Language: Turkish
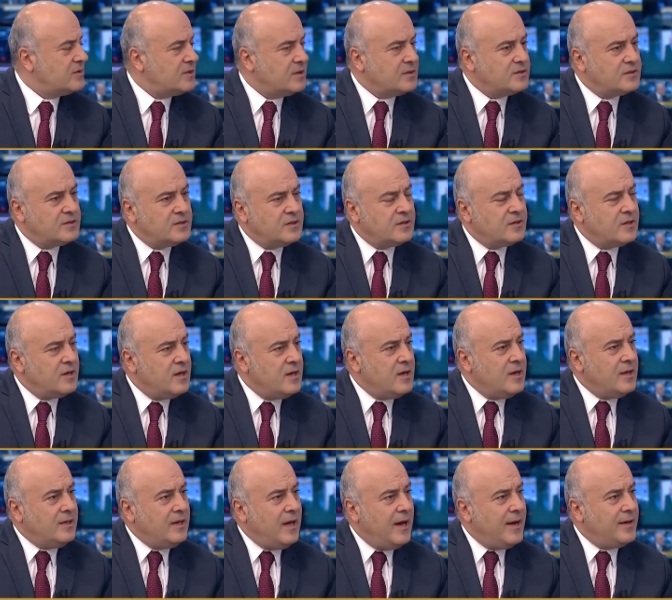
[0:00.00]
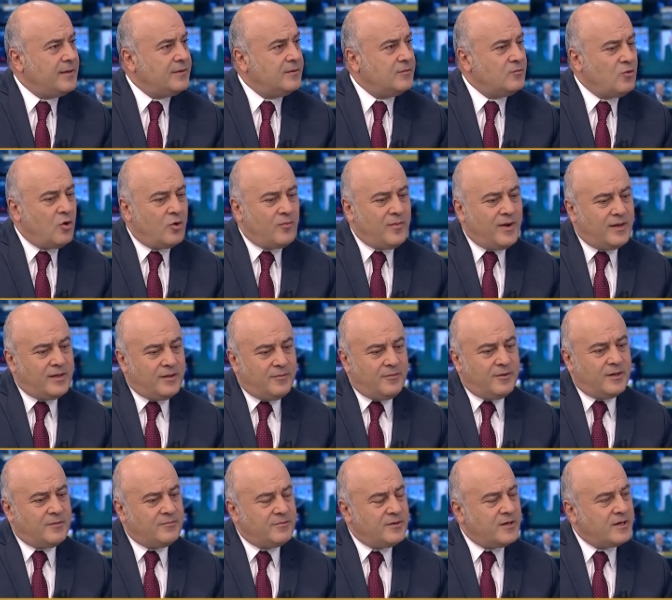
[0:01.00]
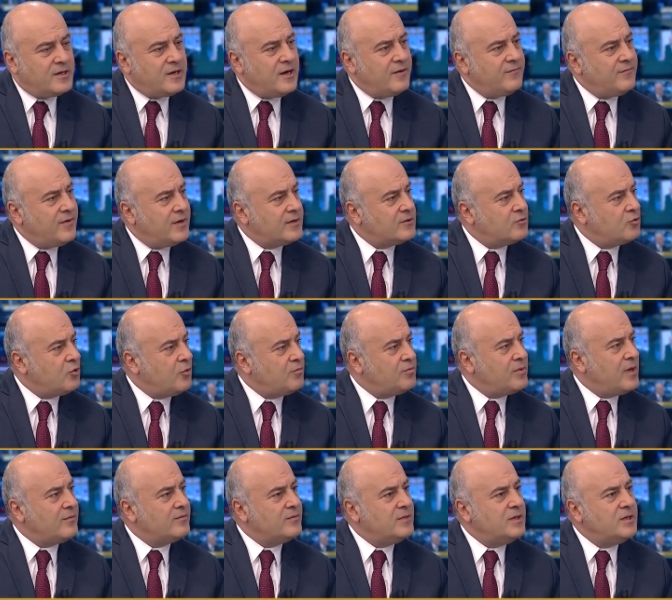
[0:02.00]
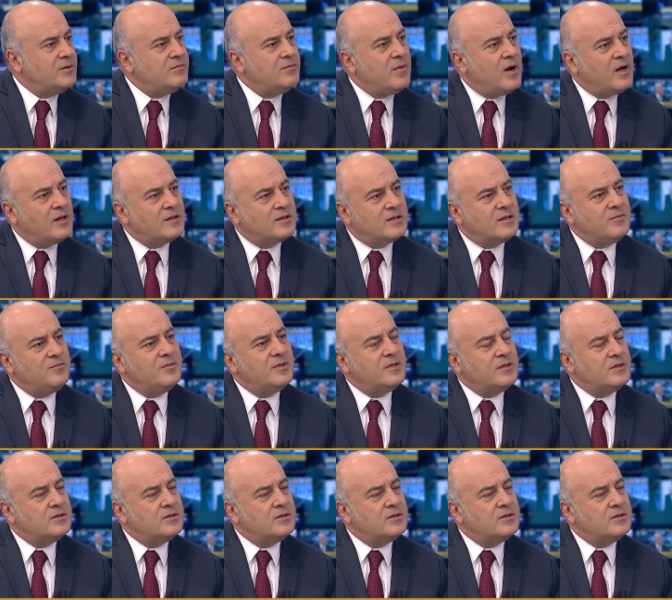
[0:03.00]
Ben de görmedim. Yani normalde bir ara bir rakam vardı. Toplam 26 bin